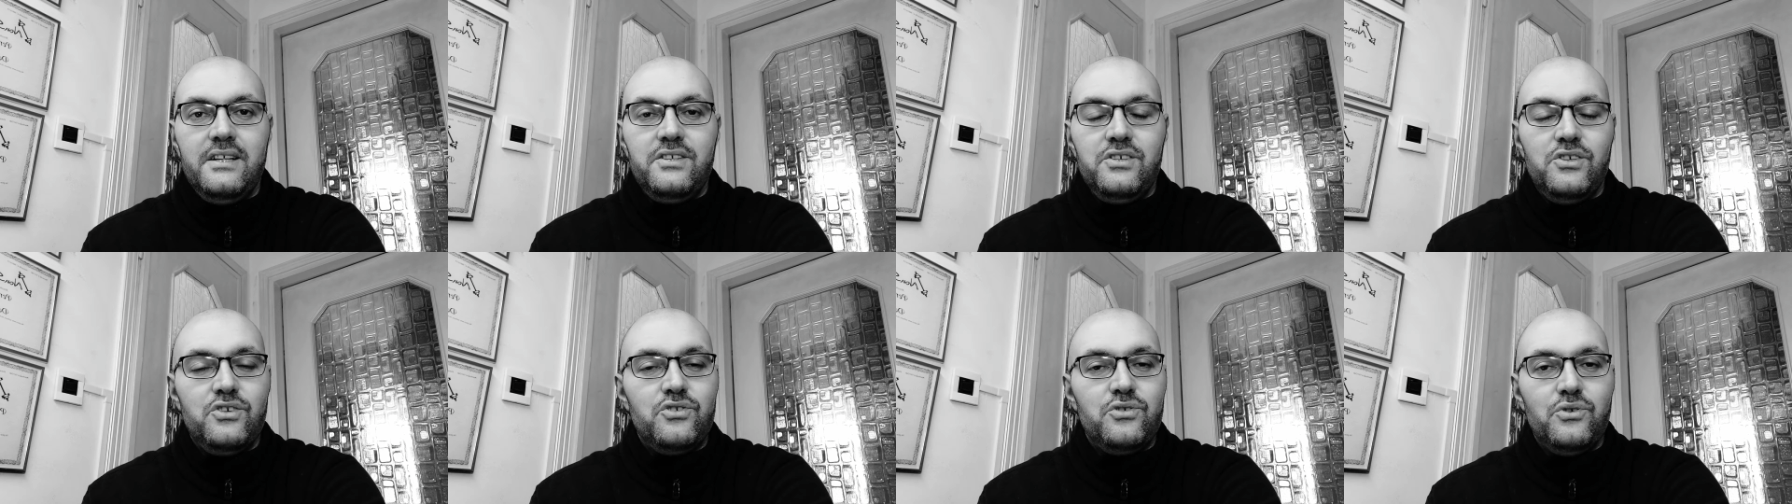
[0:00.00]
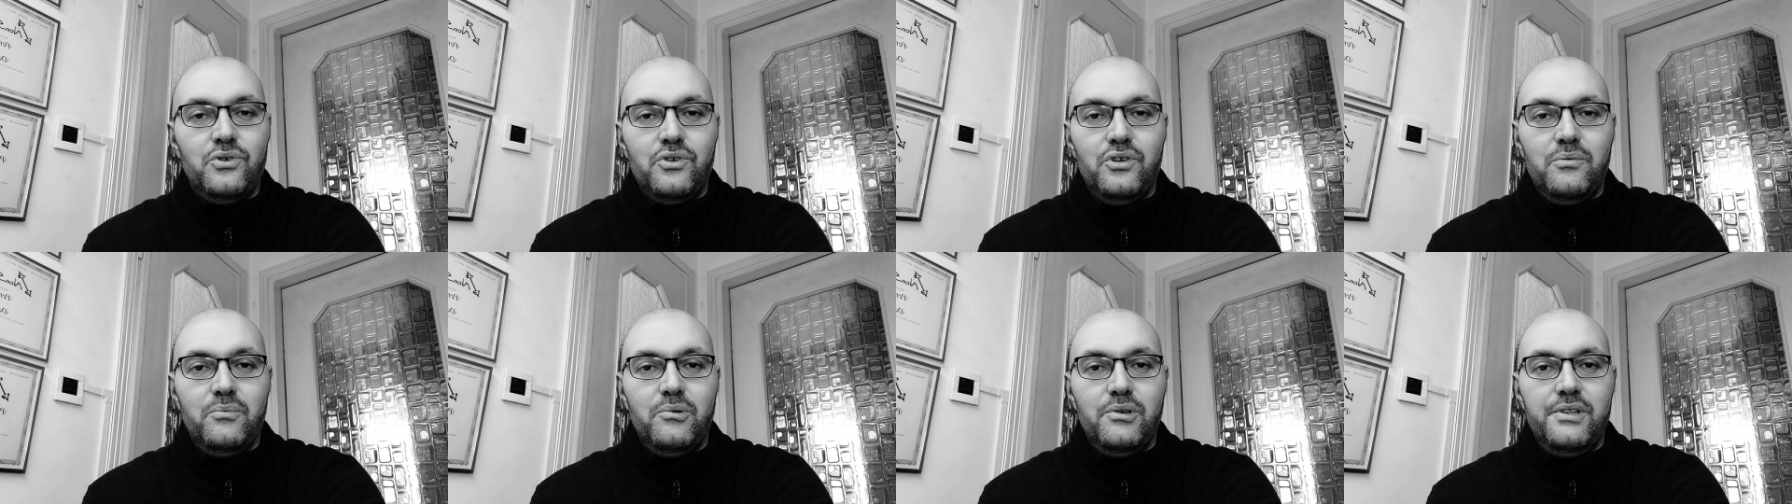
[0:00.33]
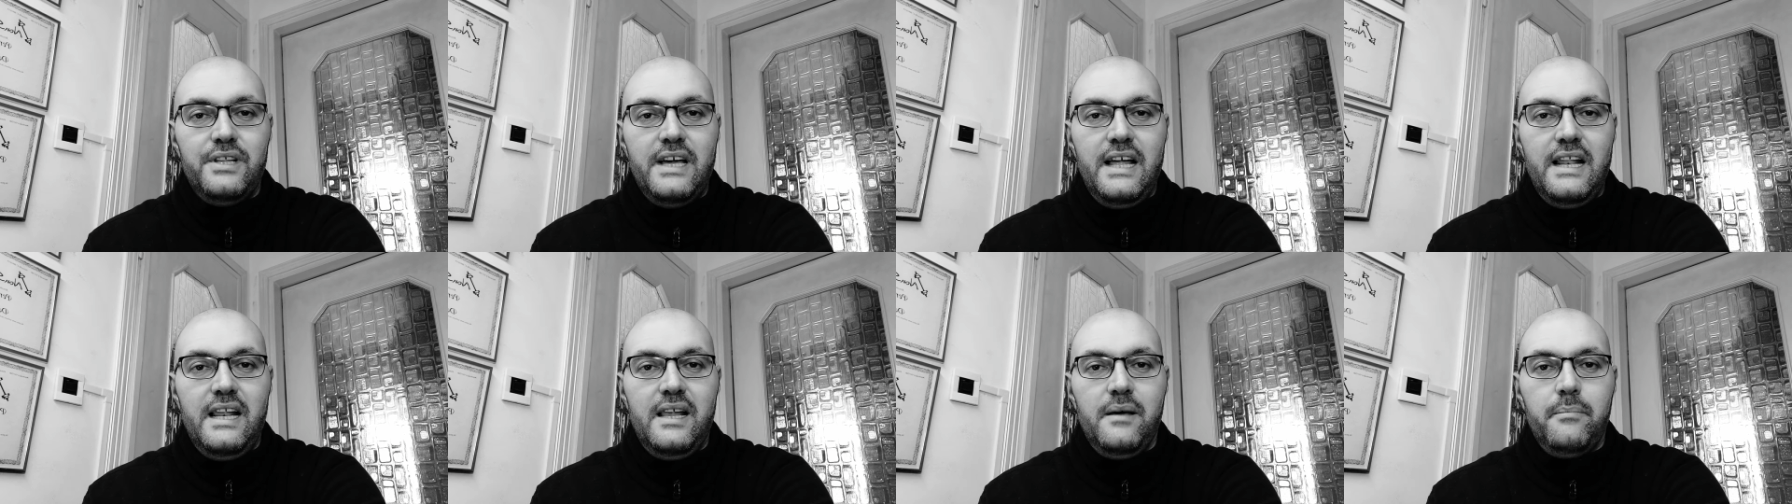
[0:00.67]
ci sono
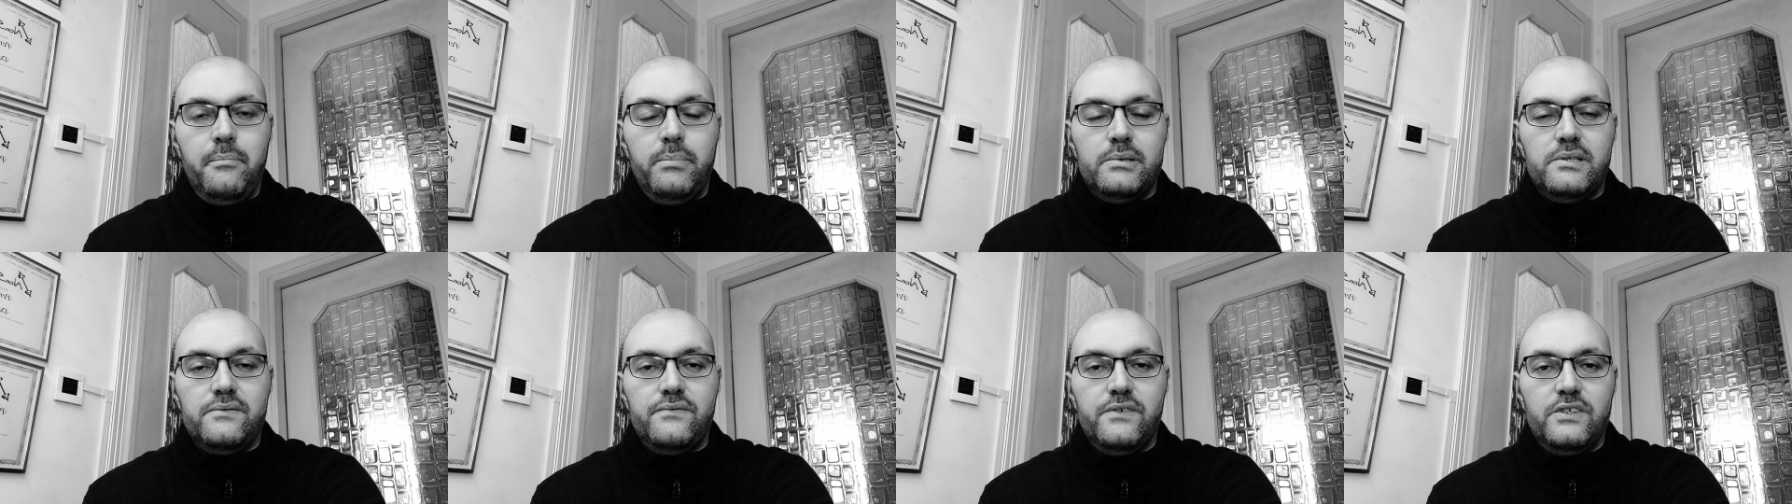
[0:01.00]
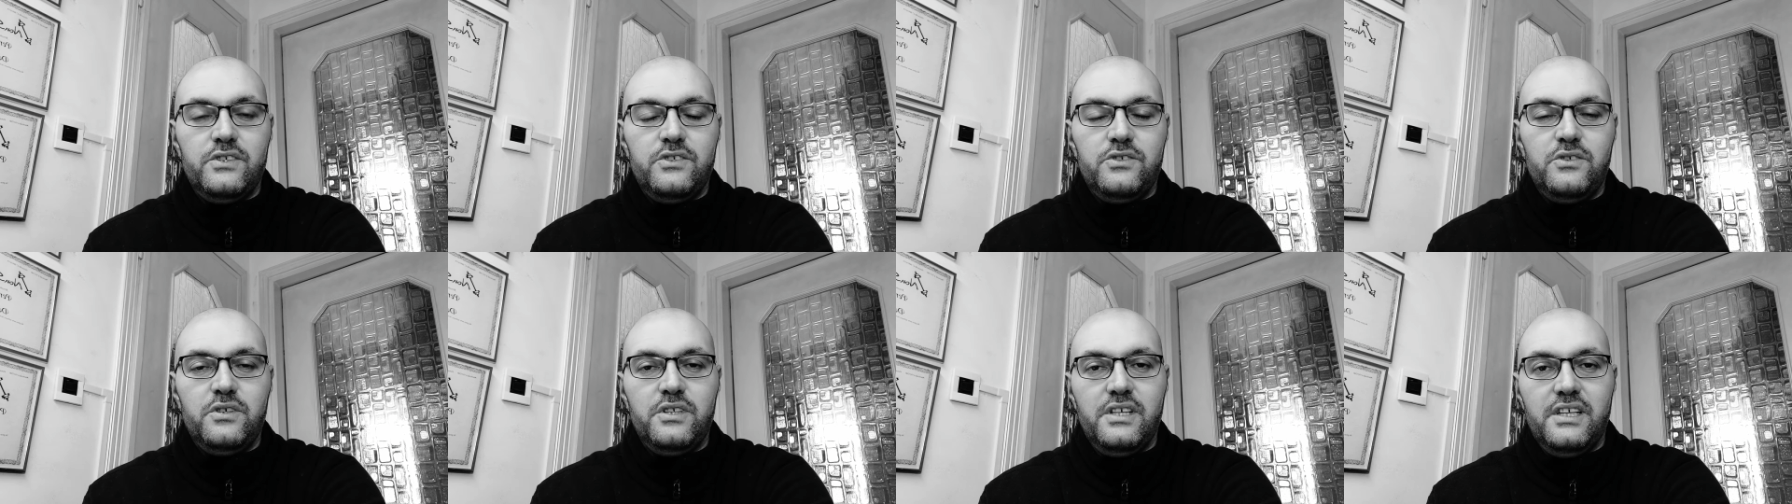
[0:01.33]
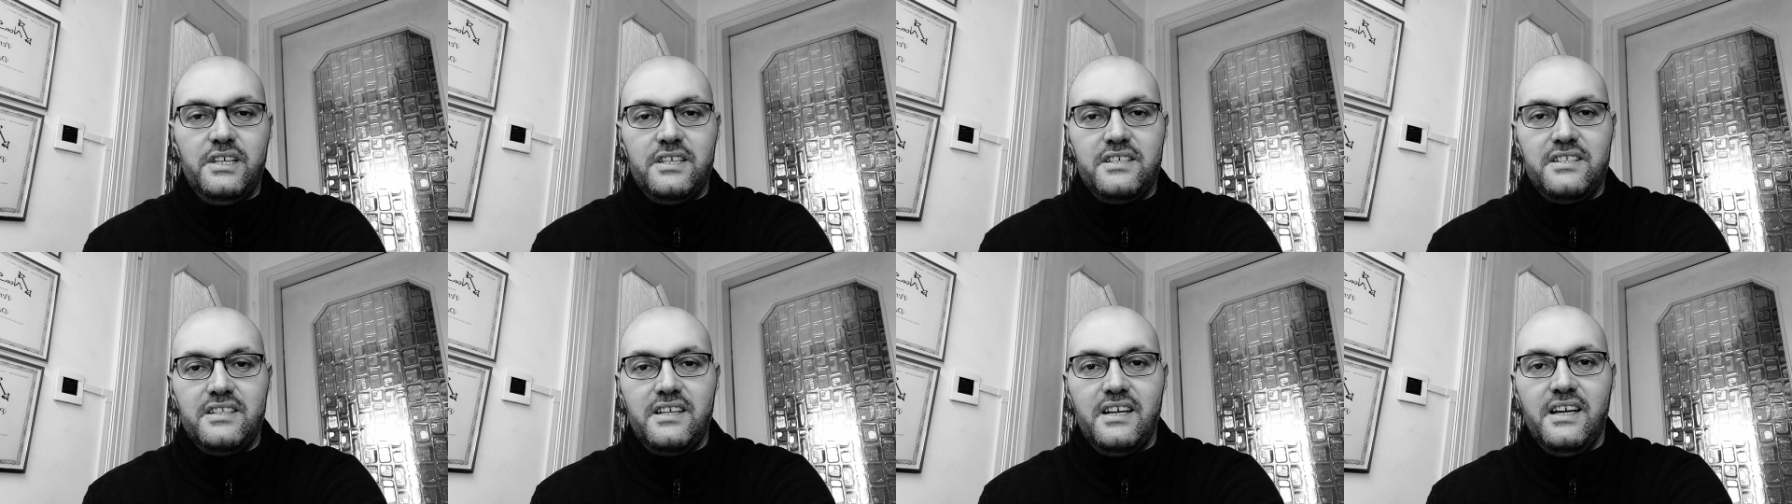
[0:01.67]
modelle
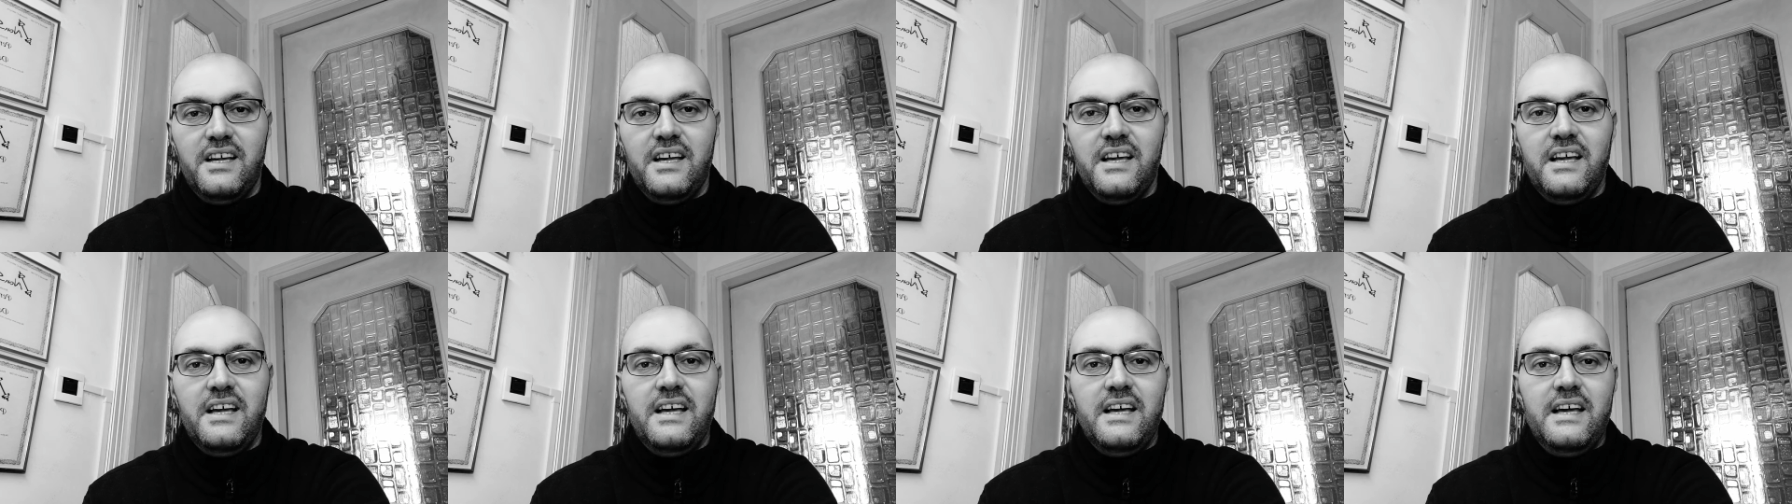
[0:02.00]
professioniste,